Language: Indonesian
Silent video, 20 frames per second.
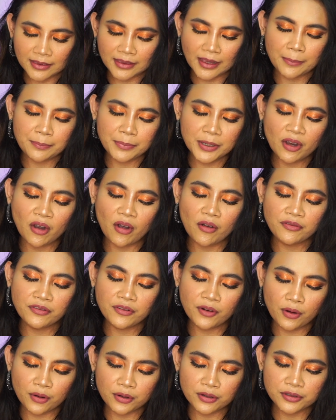tapi of
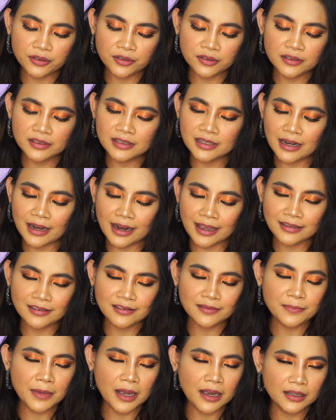course
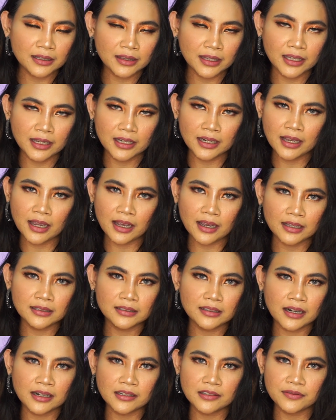jelas banget ini akan
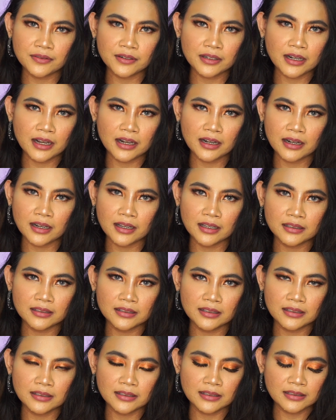transfer karena
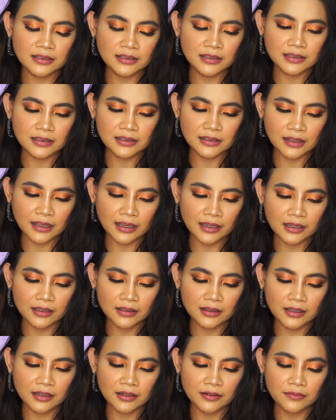this is just like
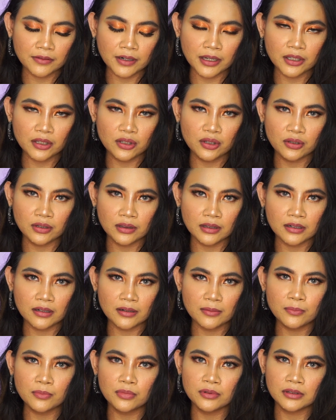the
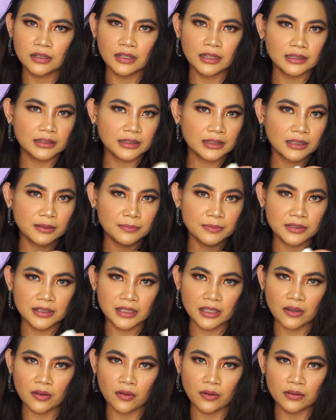regular bullet
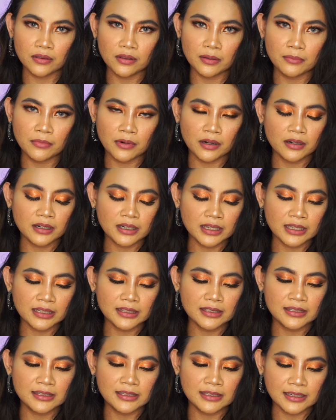lipstick on the
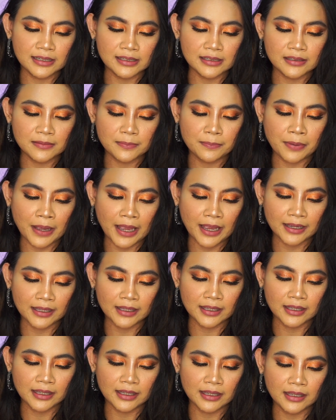market just
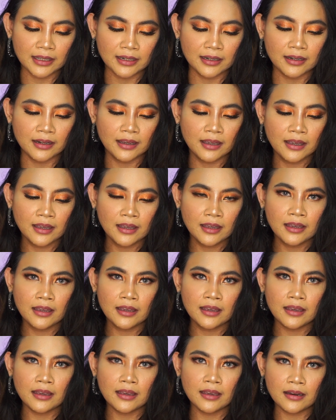pack in
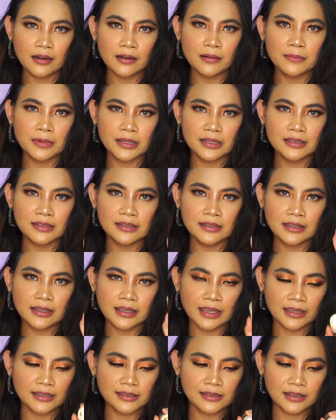Hermes
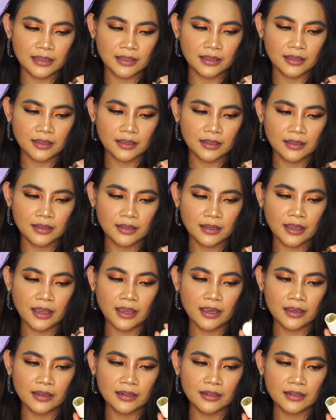casing
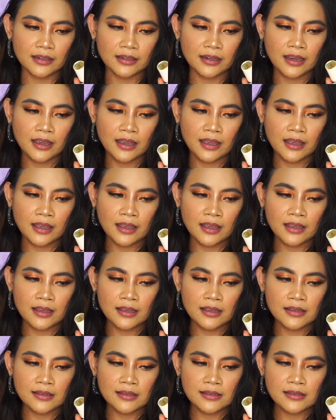and
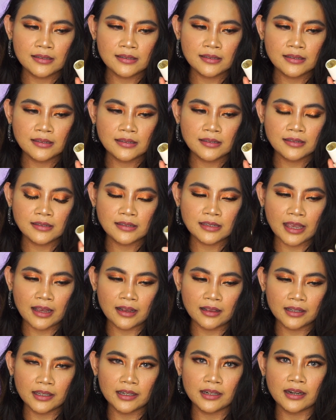
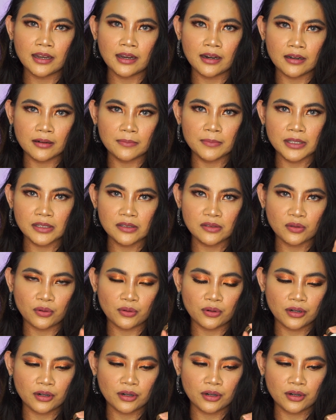sell in Hermes store.